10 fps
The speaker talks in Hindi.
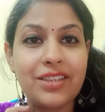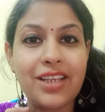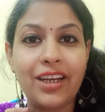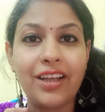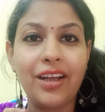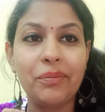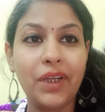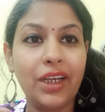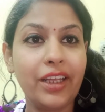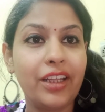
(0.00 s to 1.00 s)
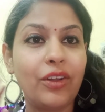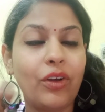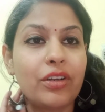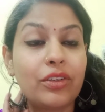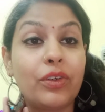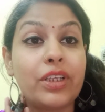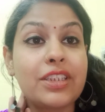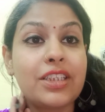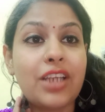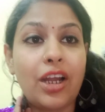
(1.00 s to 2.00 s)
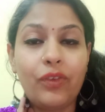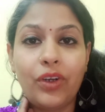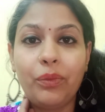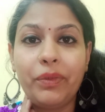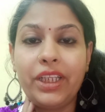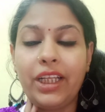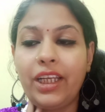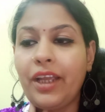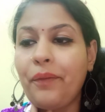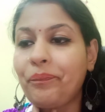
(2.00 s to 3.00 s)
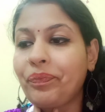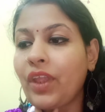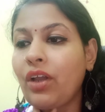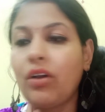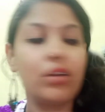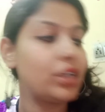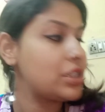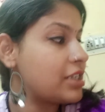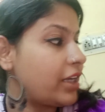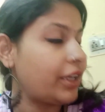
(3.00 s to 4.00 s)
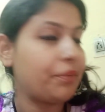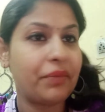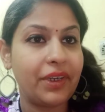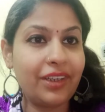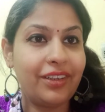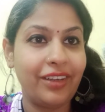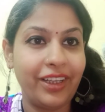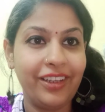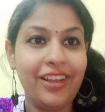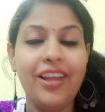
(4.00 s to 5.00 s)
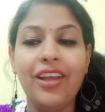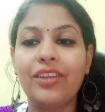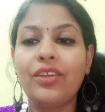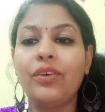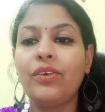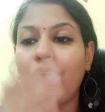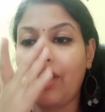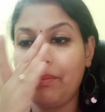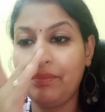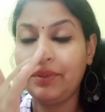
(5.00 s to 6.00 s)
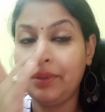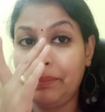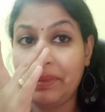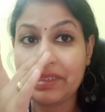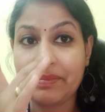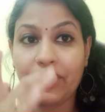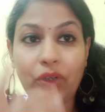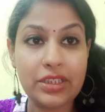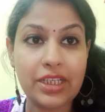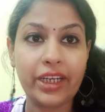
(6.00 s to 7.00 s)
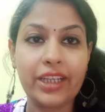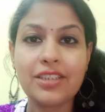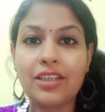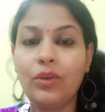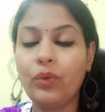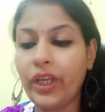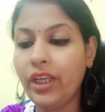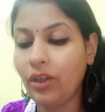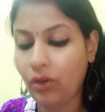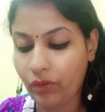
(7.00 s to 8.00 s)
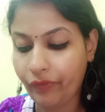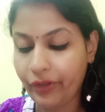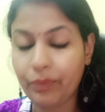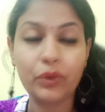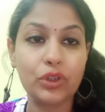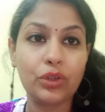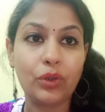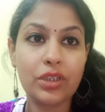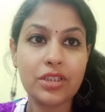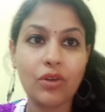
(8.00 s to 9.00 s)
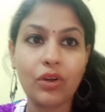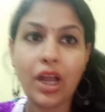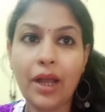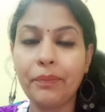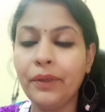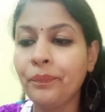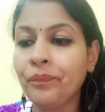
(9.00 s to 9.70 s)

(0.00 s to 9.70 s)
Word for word: सारे काम कर लिए हैं और थोड़ी सी झाड़ू वाड़ू भी दे लिए और कचरा यहीं पे रखा है तो अब बस मैं थोड़ा सा रेस्ट लूँगी और फिर मुझे थोड़ा सा और काम है